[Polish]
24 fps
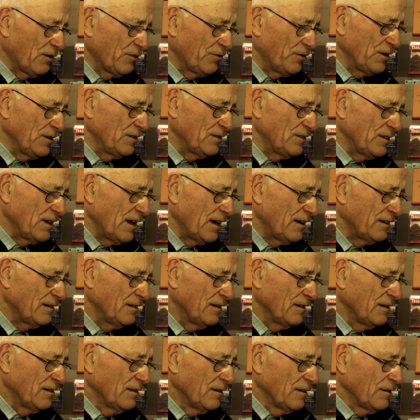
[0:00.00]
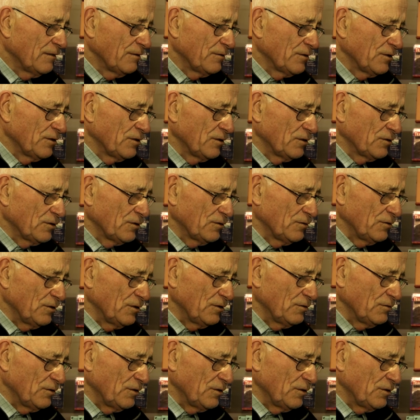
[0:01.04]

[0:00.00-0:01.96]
of India y,